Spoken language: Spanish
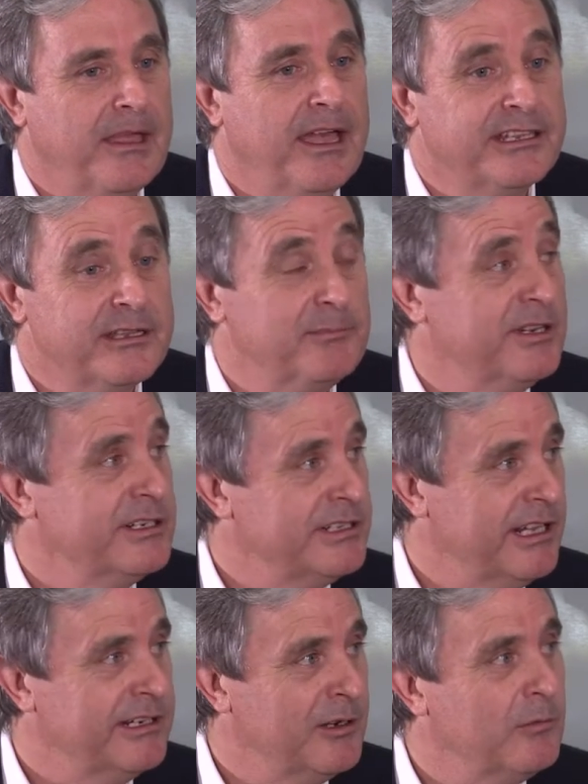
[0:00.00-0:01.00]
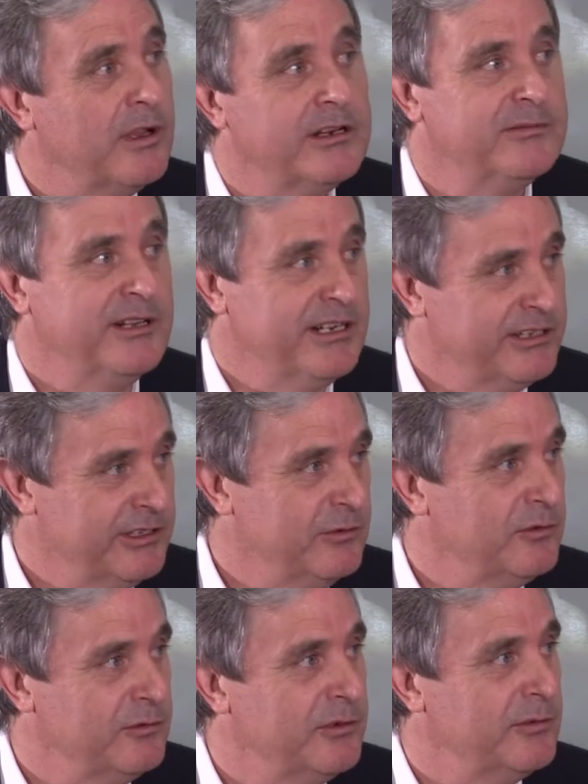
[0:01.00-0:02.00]
hay que pensar en cuáles van a ser
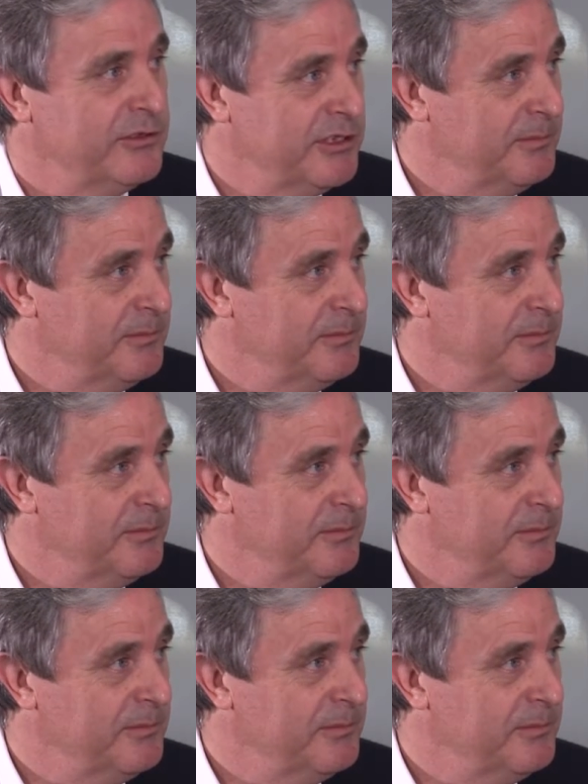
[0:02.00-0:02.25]
los nuevos